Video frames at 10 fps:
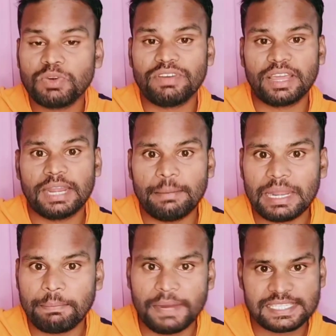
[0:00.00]
वगैरह
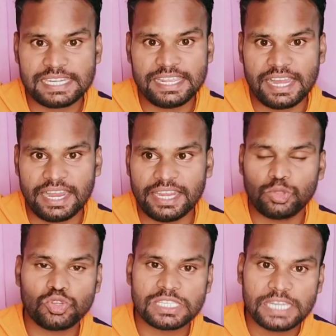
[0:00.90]
हमारे पास नहीं आया है
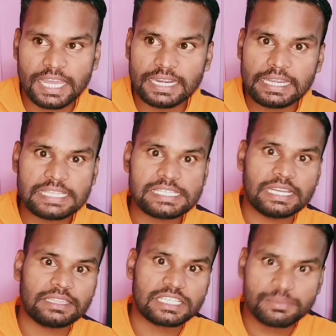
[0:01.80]
तो सीआर रेड्डी जी का
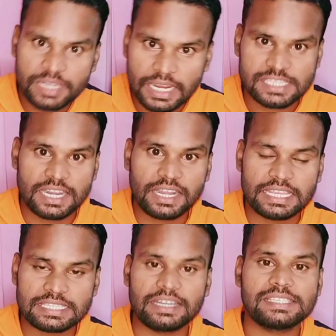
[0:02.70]
तस्वीर अचानक
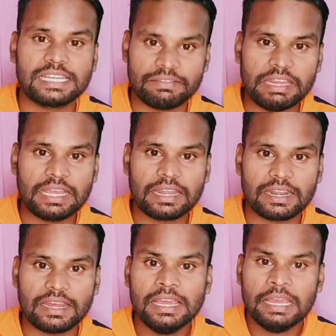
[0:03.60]
इस तरह से रिवील
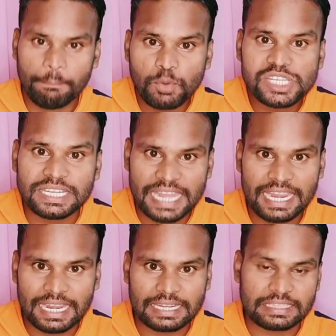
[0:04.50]
करना मुझे नहीं
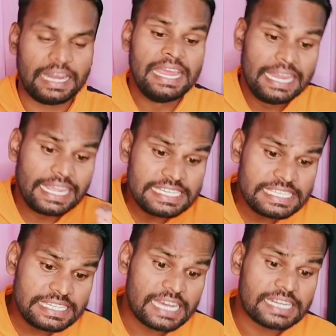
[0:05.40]
लगता लेकिन
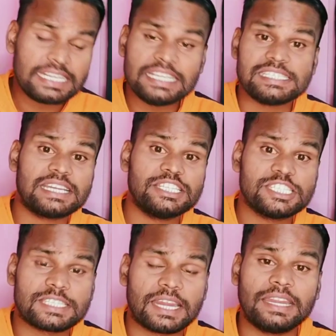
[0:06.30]
सीआर रेड्डी जी का
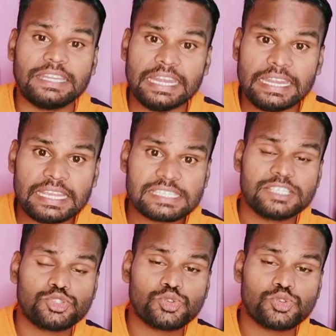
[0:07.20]
जिस तरह का डेडिकेशन जो